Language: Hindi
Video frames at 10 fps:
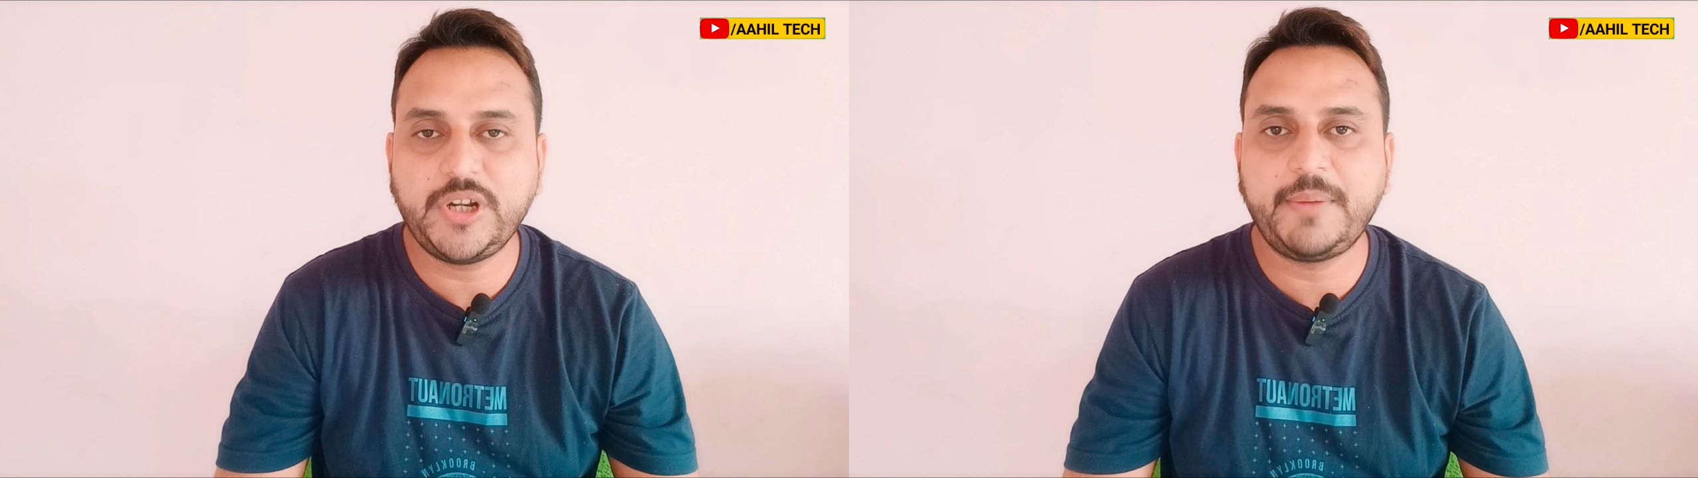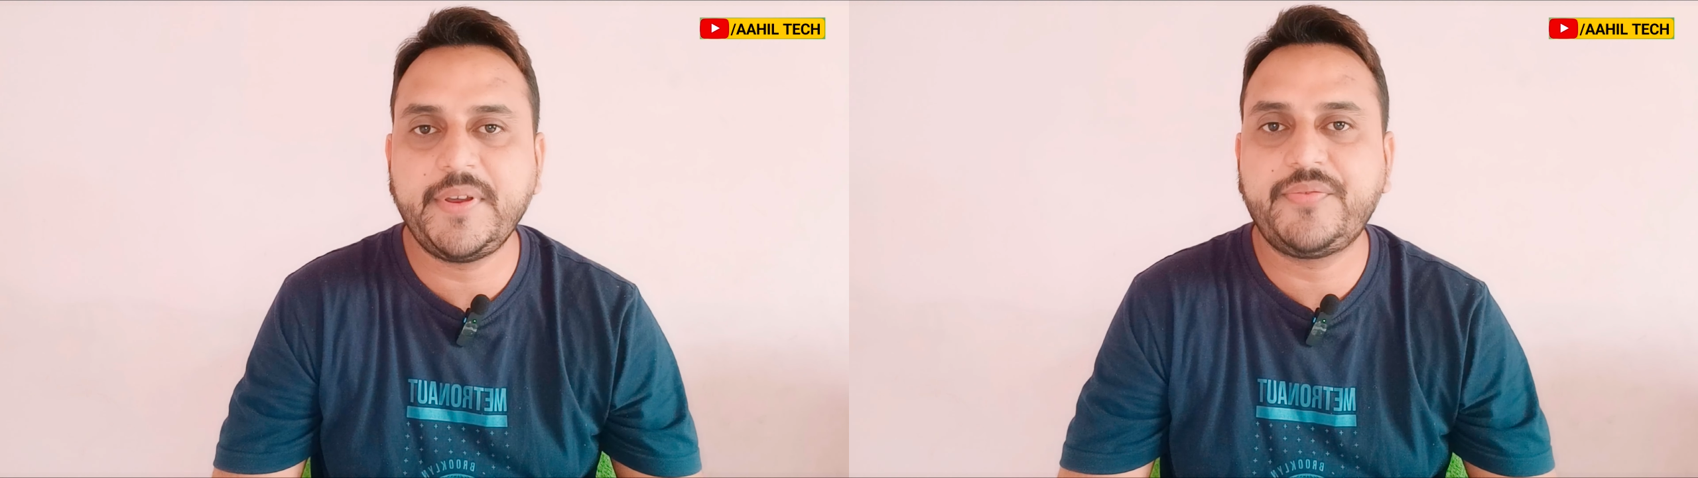
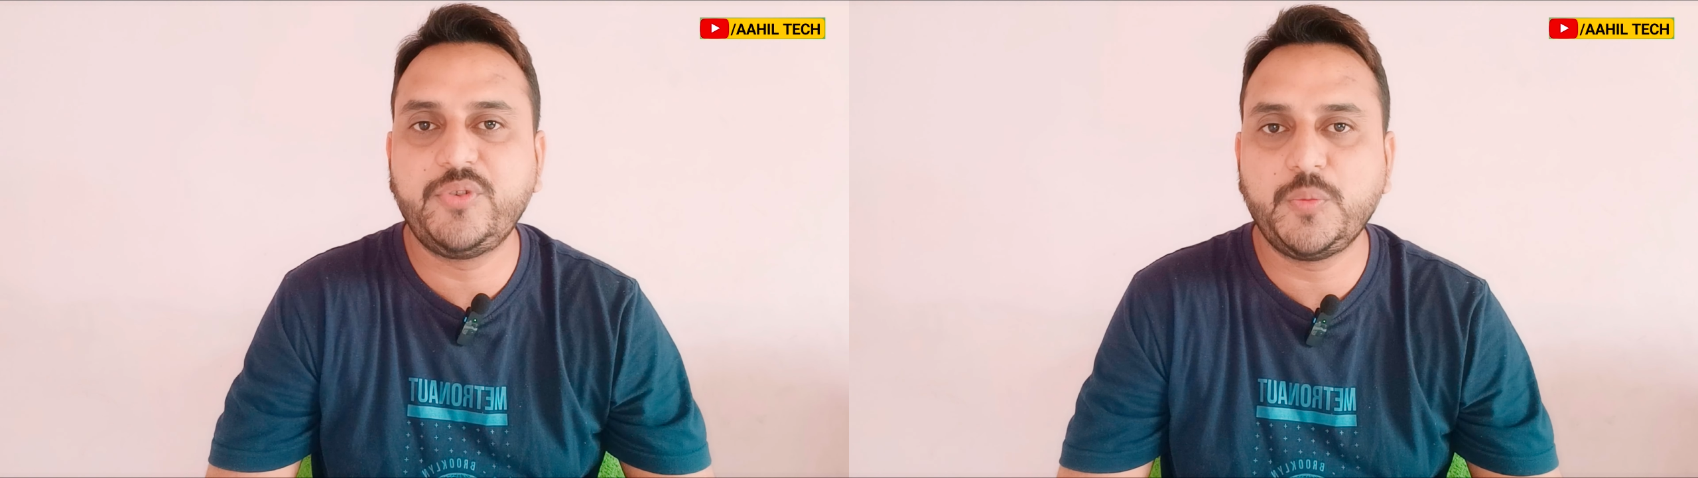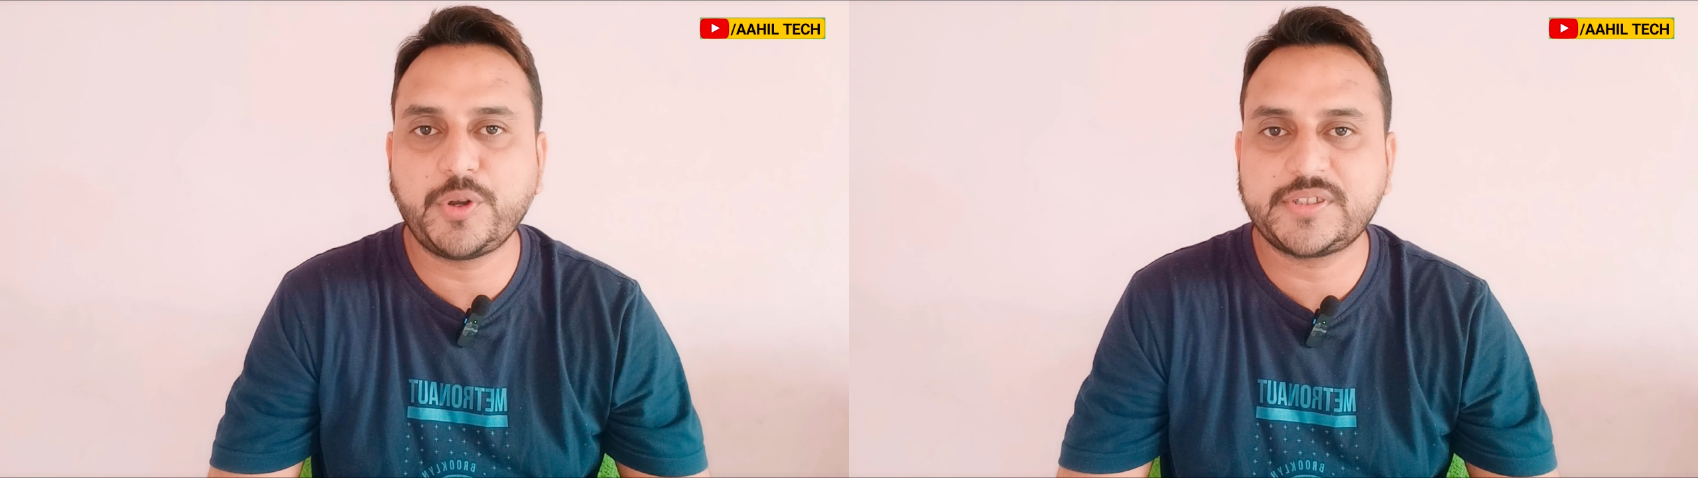पूरा मैं
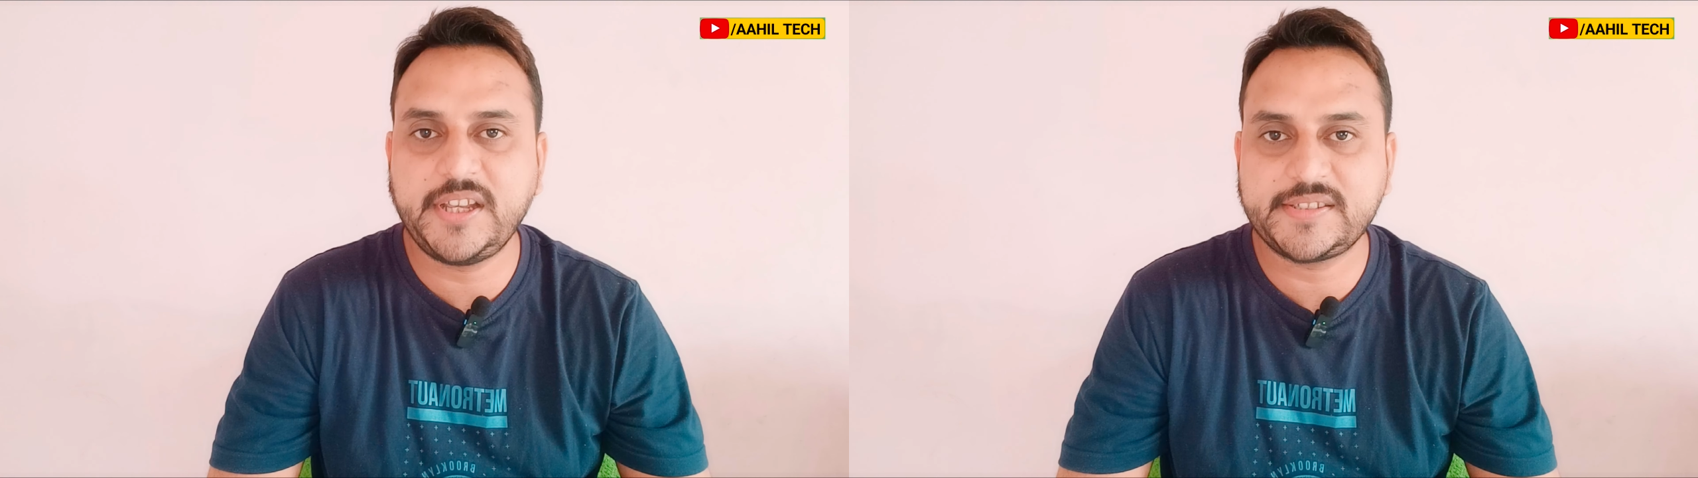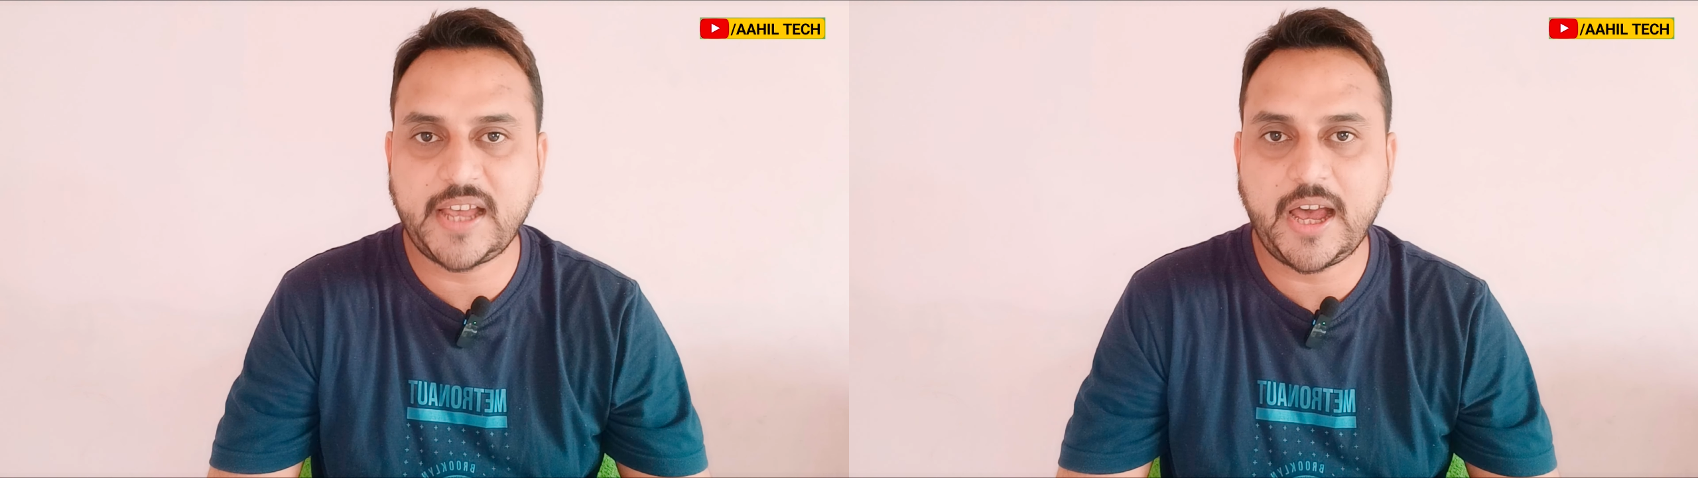फुल प्रोसेस